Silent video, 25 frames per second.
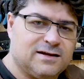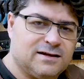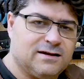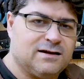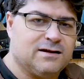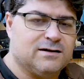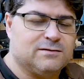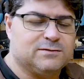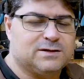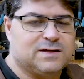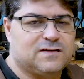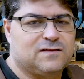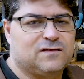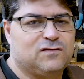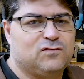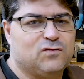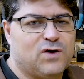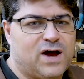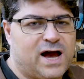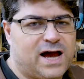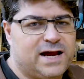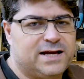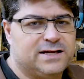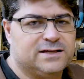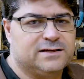ja, dass ich
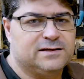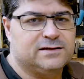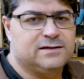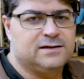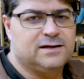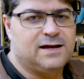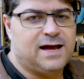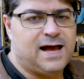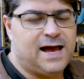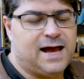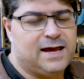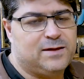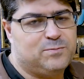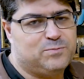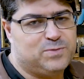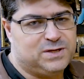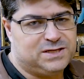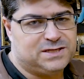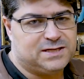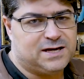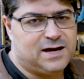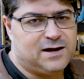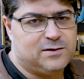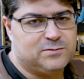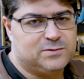nur eine, ein
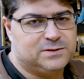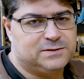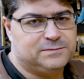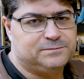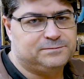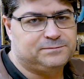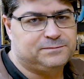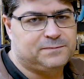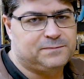Bit habe.